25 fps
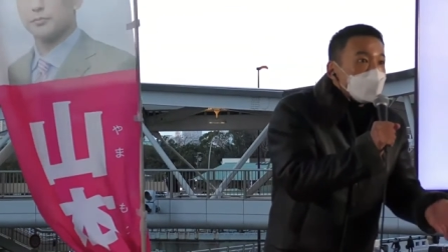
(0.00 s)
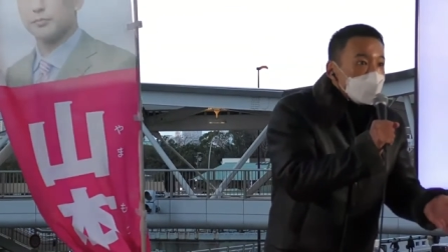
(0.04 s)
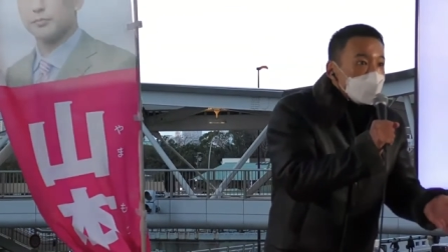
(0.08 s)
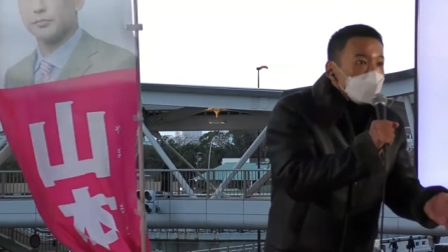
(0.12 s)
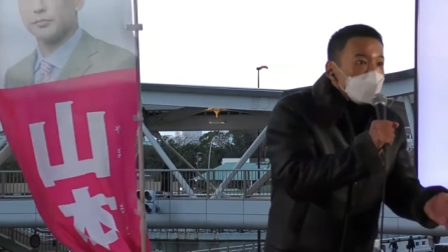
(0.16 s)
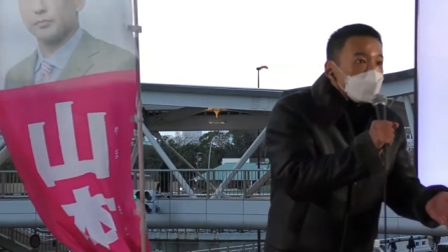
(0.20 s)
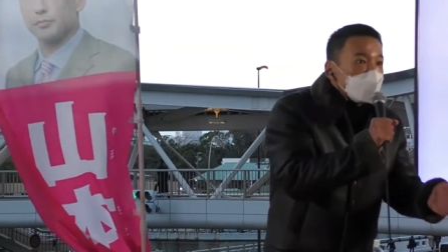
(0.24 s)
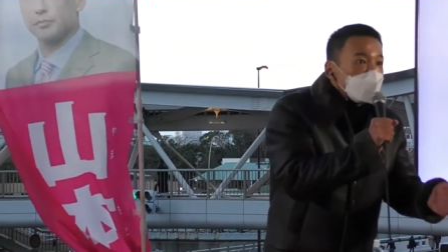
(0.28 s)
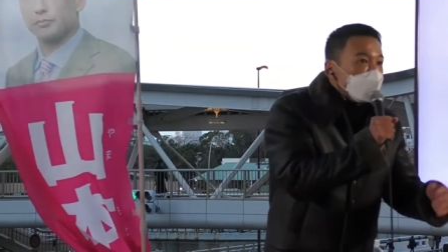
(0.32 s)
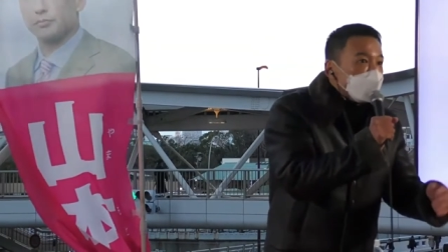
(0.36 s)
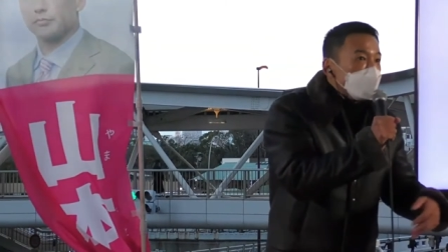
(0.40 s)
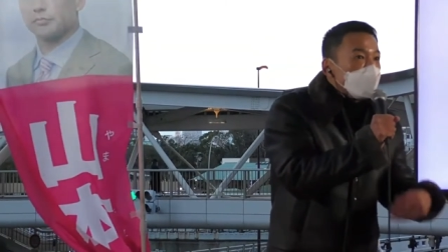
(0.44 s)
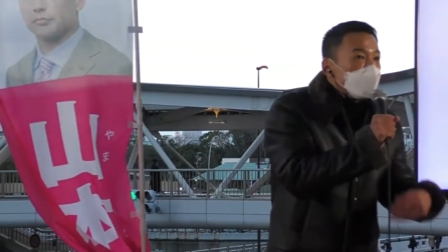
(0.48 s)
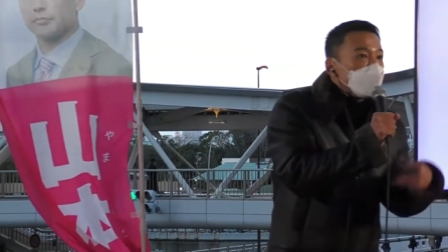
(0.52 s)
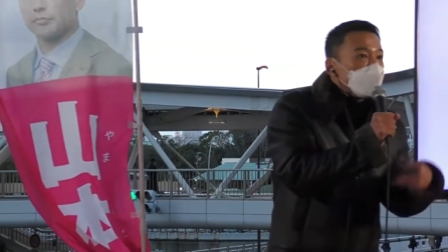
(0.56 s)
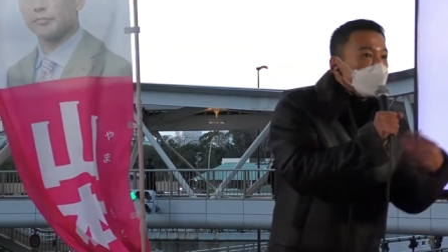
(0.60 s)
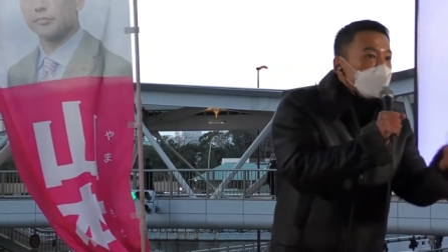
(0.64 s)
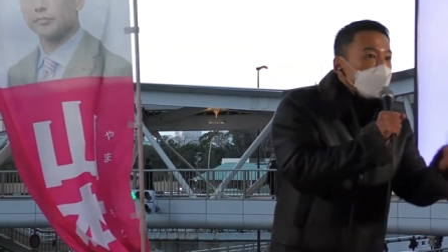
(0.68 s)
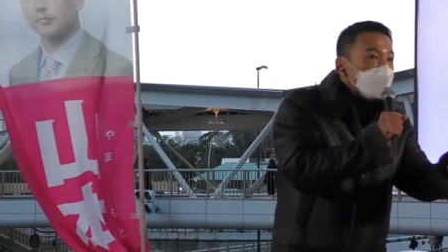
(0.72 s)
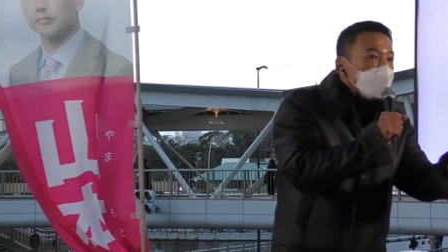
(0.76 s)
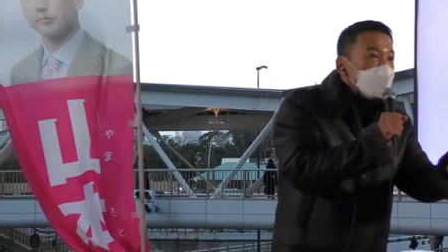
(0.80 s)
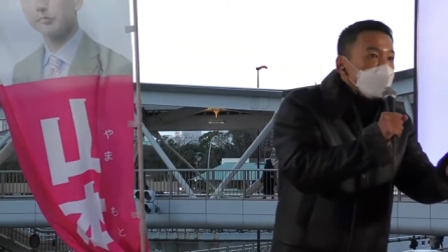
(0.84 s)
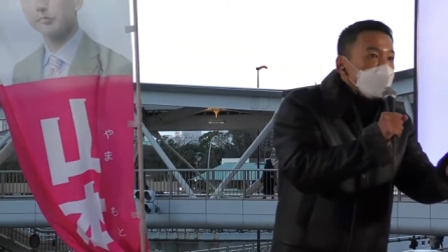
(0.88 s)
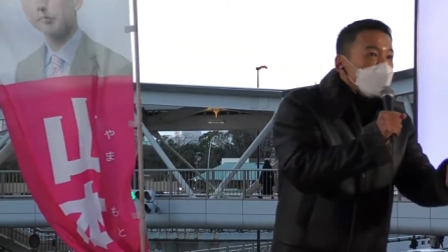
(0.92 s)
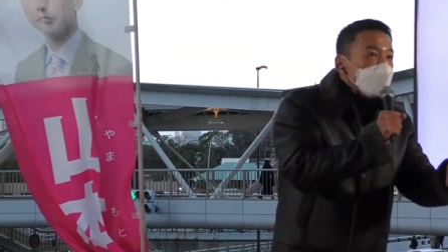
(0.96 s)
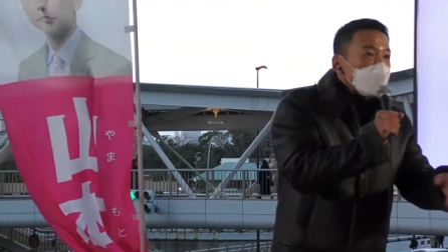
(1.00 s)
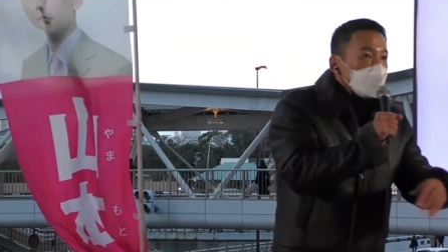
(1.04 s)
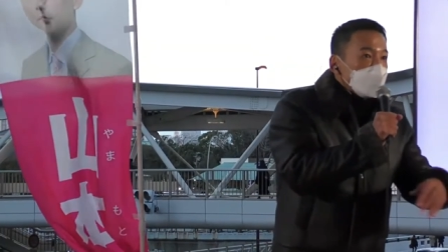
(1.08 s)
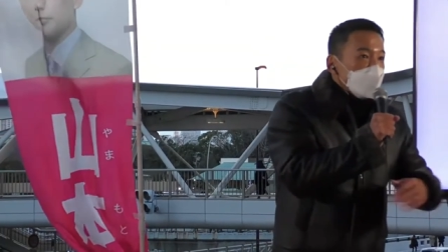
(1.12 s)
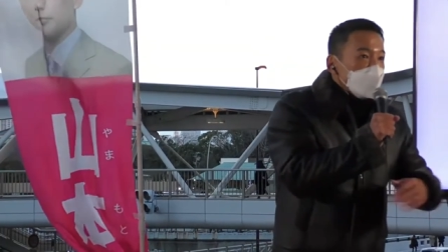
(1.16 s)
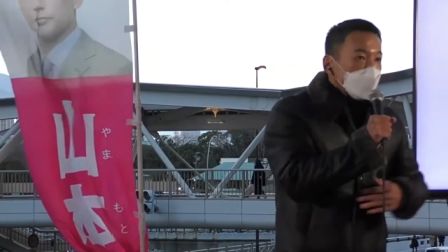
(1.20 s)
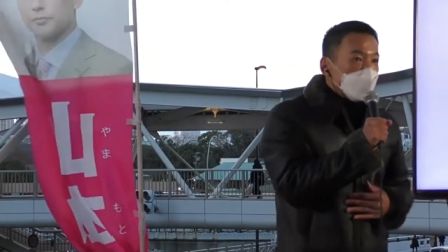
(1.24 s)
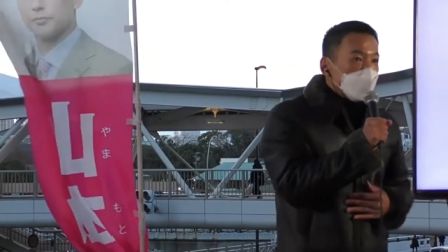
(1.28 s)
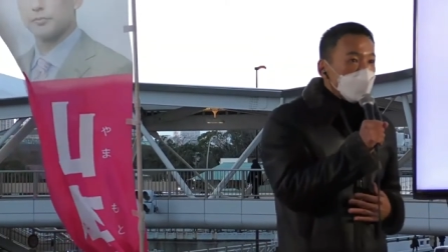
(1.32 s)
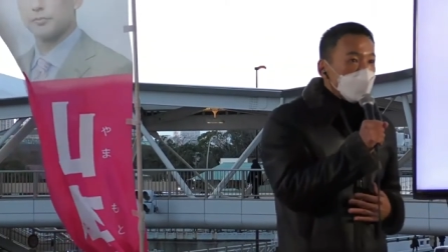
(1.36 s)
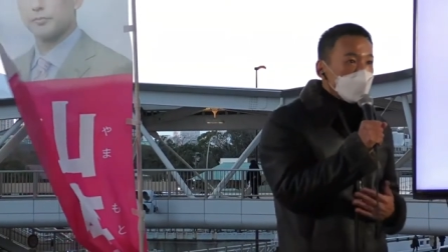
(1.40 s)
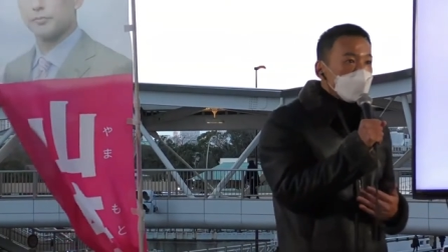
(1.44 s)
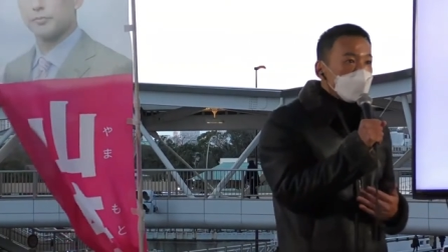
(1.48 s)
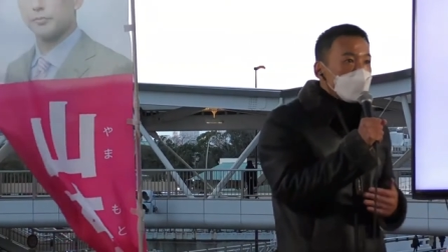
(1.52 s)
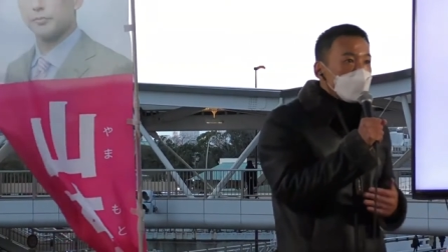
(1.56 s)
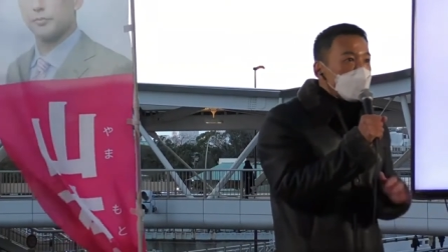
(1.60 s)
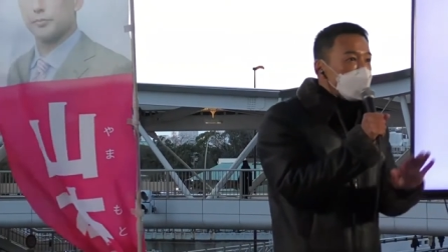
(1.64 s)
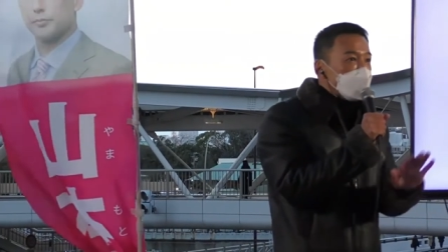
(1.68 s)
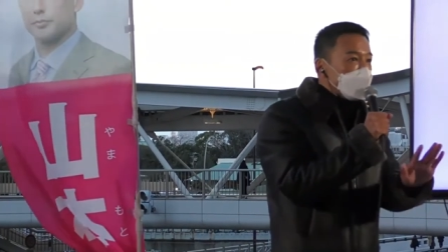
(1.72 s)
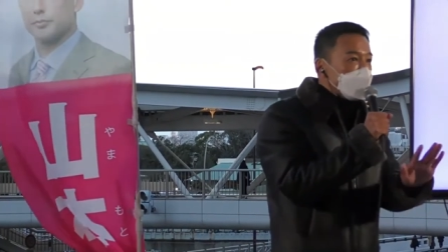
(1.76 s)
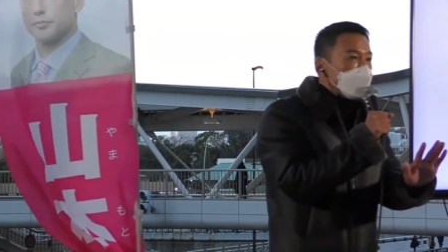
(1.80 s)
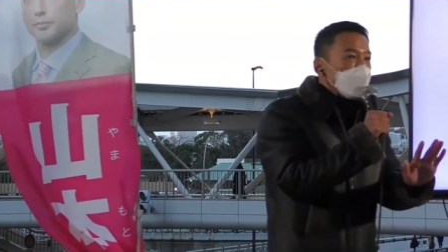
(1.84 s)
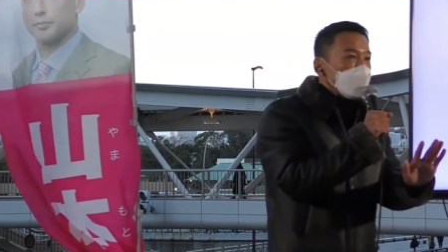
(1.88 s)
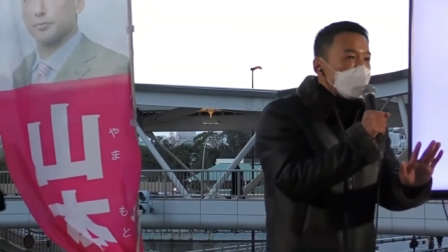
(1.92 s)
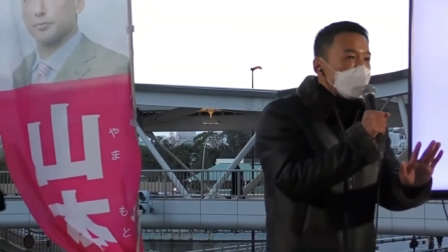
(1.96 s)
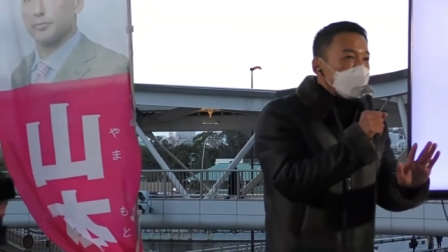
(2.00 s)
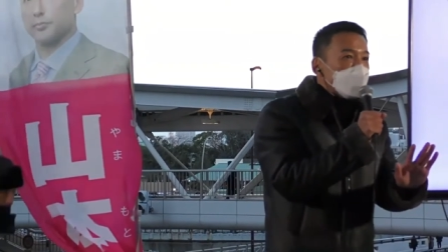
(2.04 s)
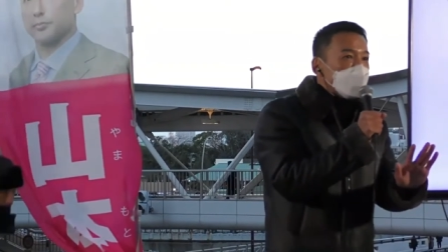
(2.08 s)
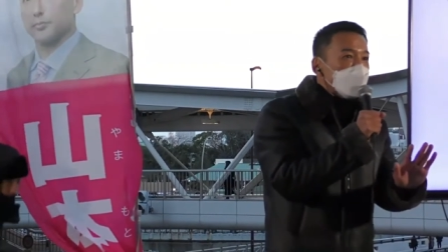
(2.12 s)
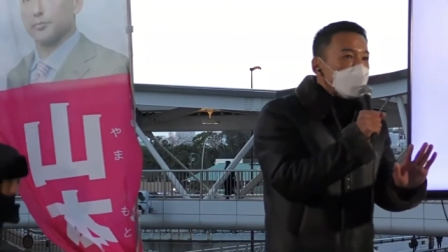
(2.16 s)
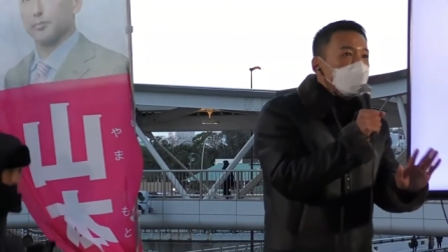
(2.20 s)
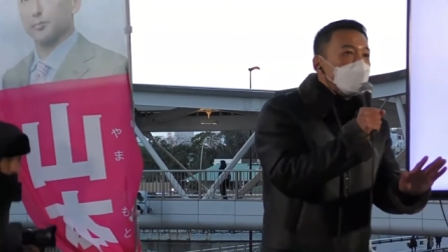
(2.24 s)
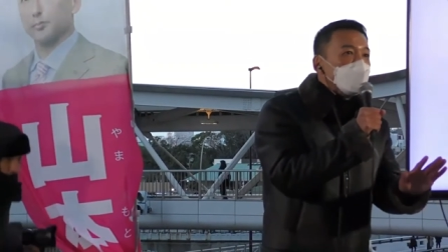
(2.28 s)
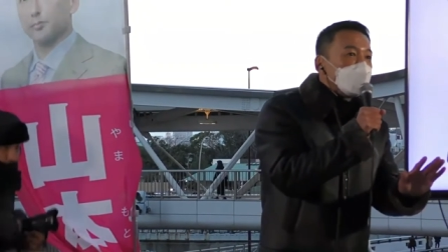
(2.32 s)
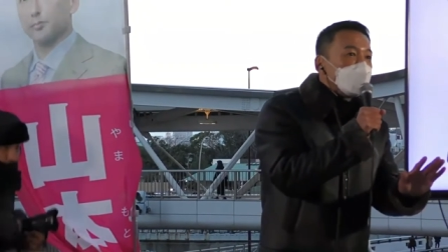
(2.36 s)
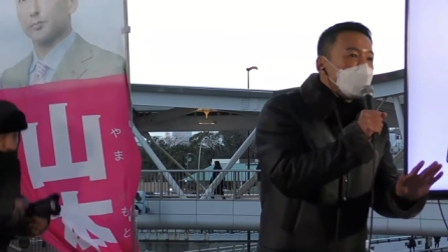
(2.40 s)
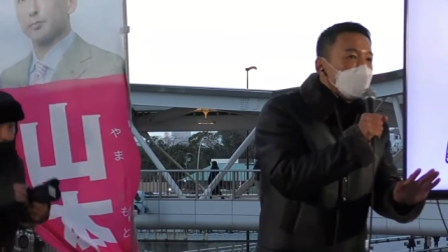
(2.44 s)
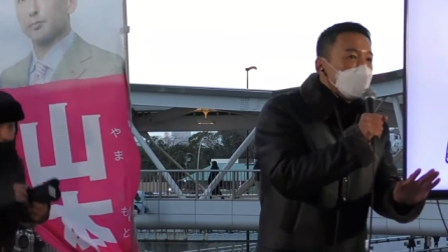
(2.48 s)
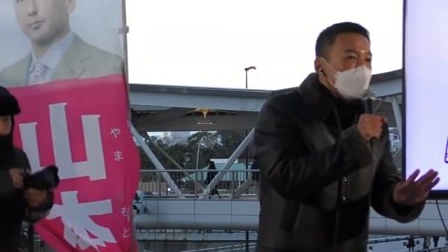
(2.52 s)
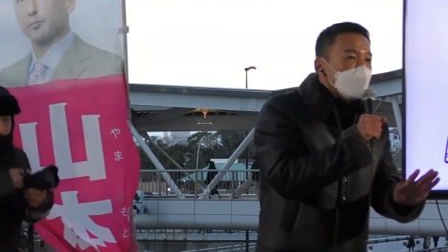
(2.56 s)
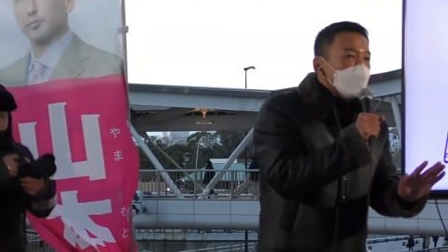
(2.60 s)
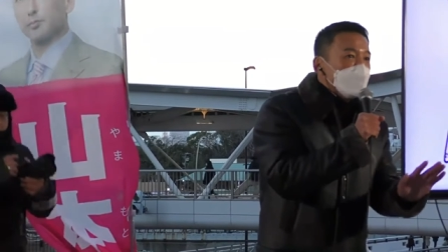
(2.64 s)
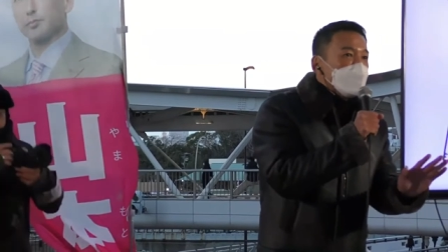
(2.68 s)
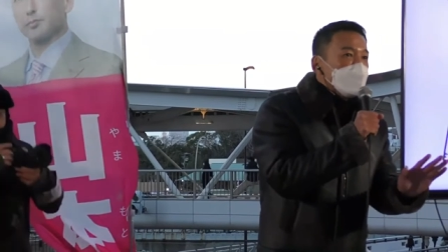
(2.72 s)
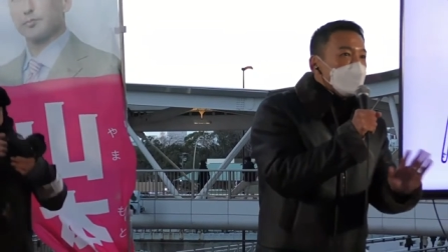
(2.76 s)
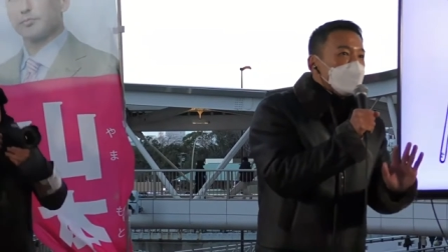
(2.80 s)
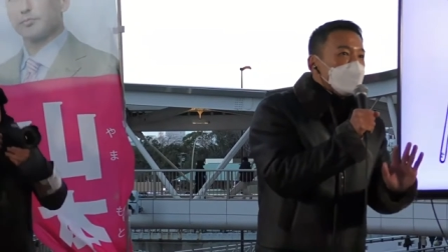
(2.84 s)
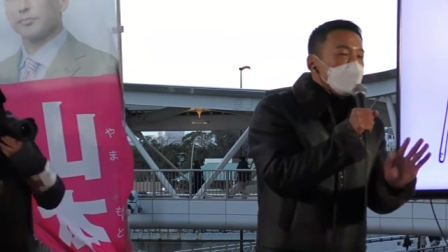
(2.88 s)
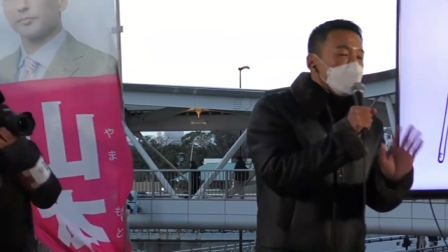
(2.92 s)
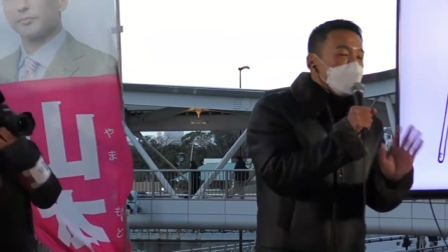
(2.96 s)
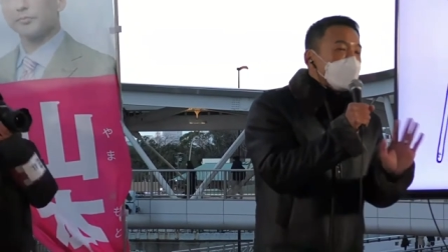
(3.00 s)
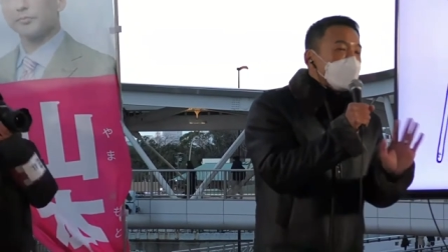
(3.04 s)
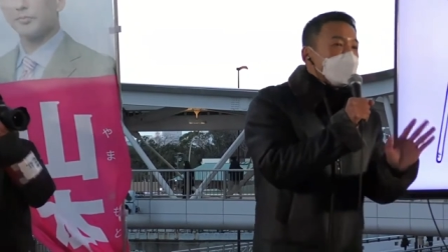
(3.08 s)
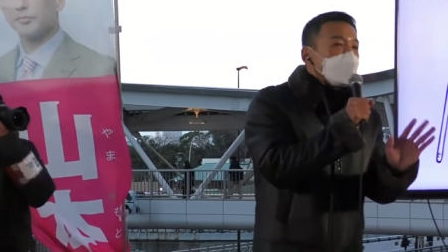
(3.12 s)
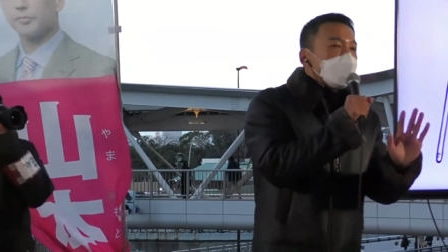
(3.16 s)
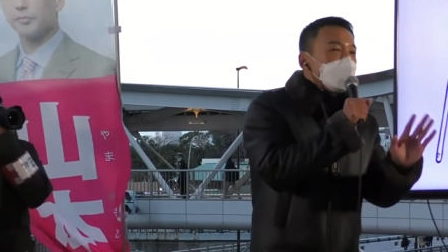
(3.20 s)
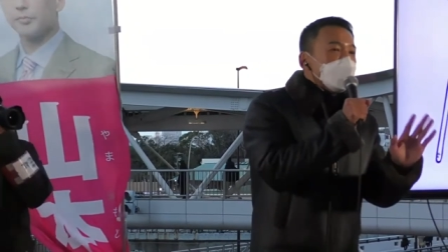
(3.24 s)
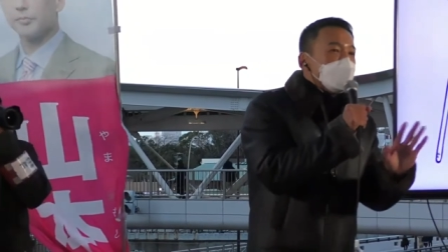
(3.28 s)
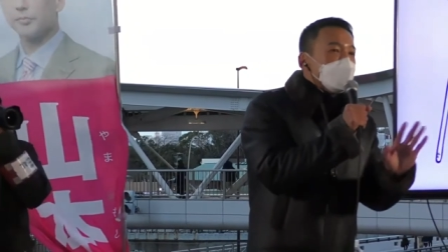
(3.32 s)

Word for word: とはいっぱいあるけれどもそんなこといきなり言われたらもうお腹いっぱいでも